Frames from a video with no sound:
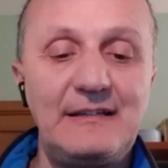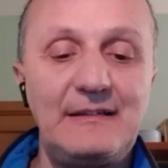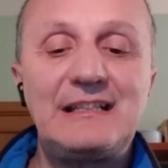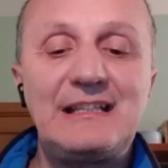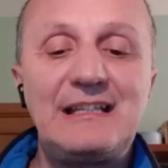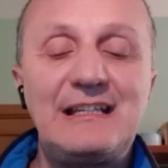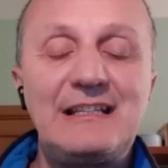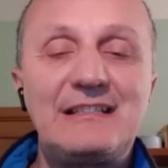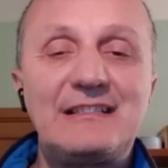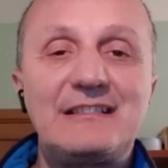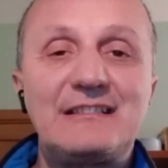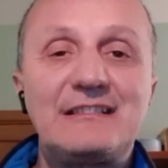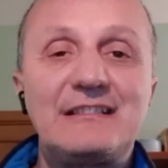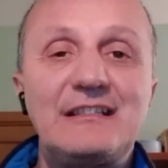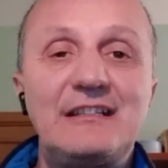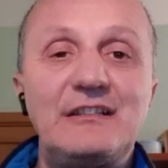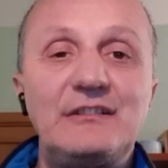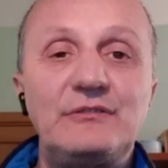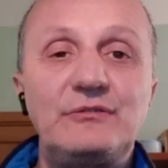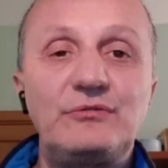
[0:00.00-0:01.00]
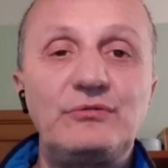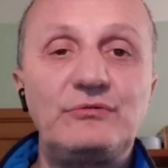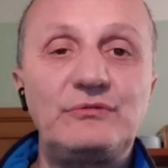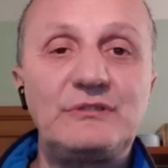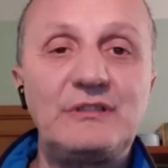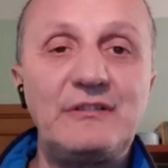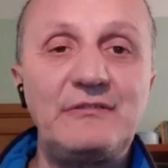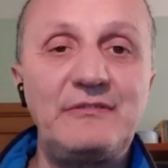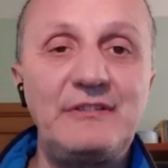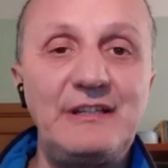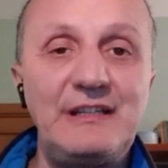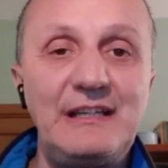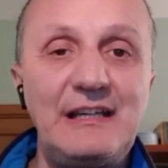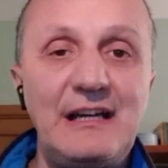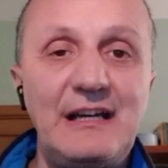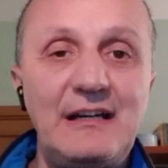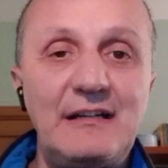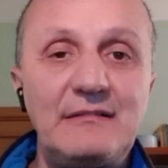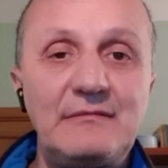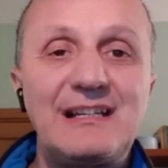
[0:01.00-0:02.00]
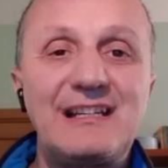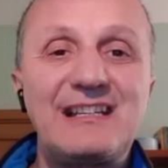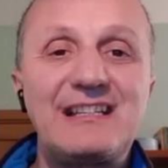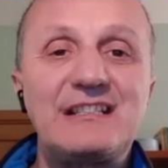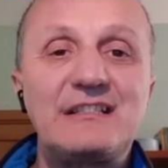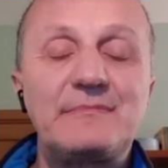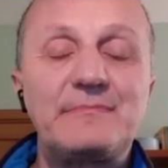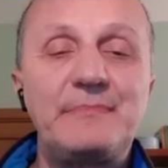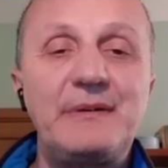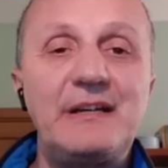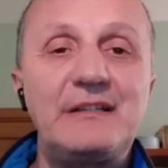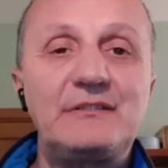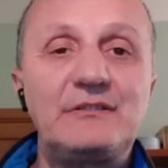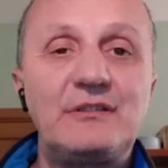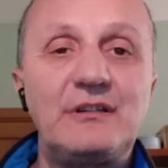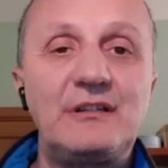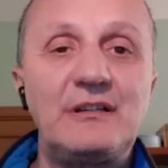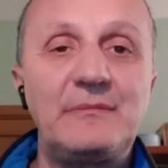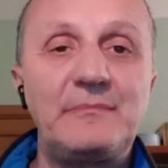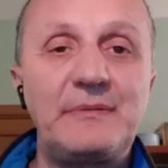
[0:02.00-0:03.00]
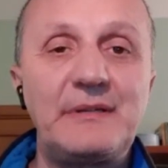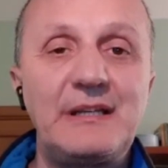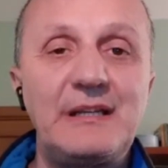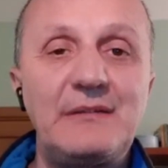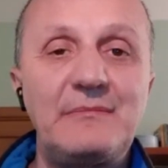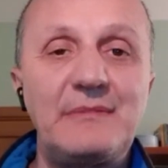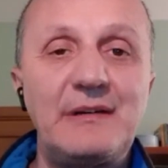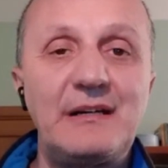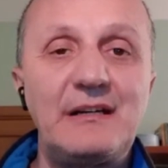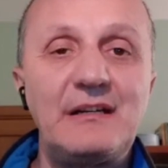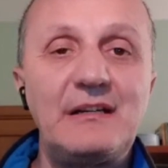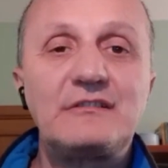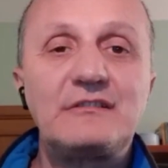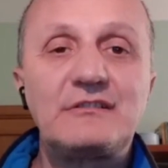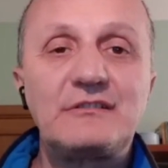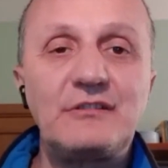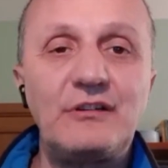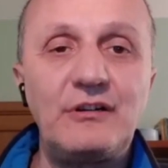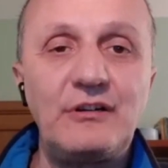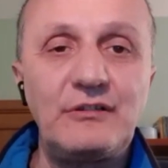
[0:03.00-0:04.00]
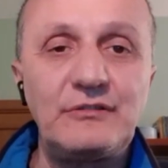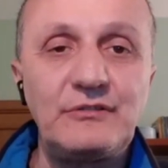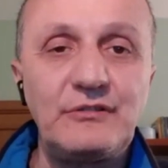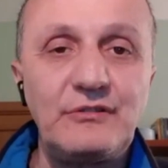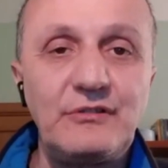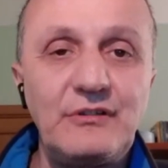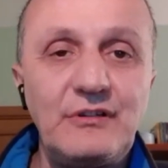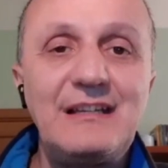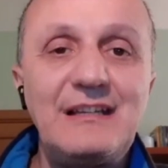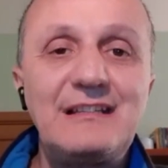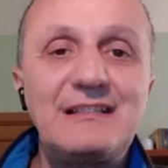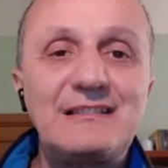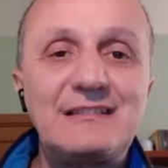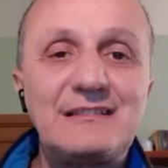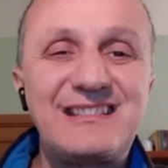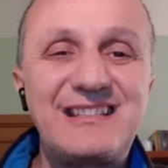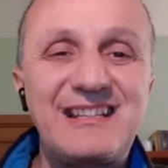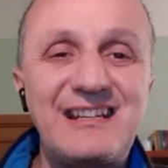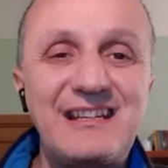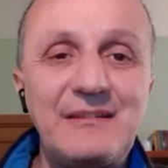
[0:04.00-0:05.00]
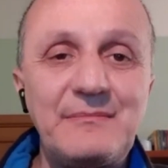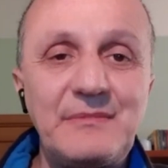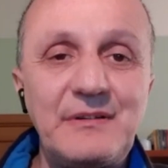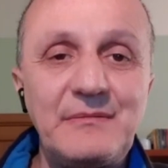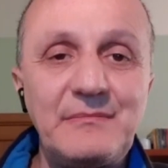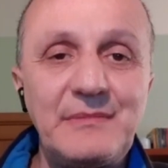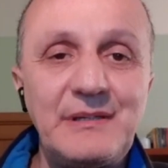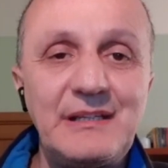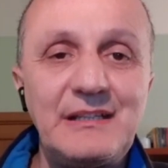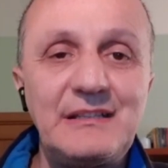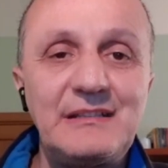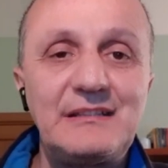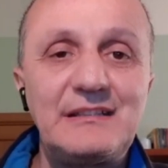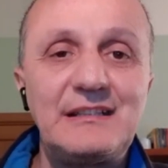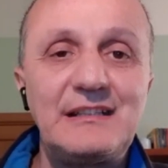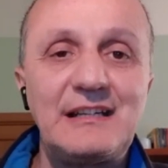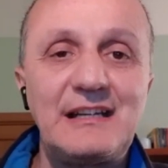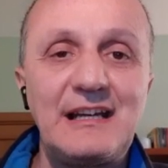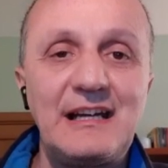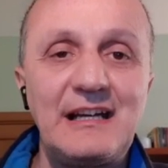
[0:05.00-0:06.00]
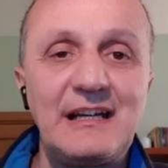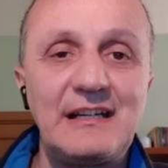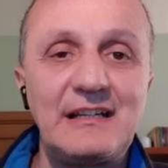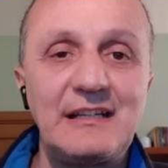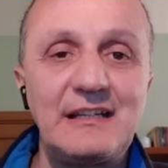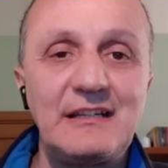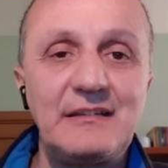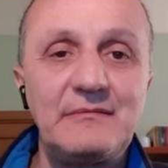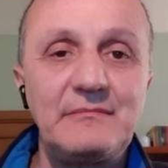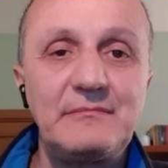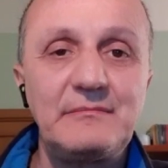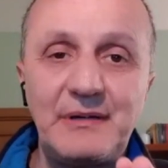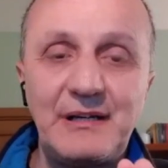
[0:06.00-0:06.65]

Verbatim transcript: Esse, tuttavia, rispetto alla prima, sono estremamente rare.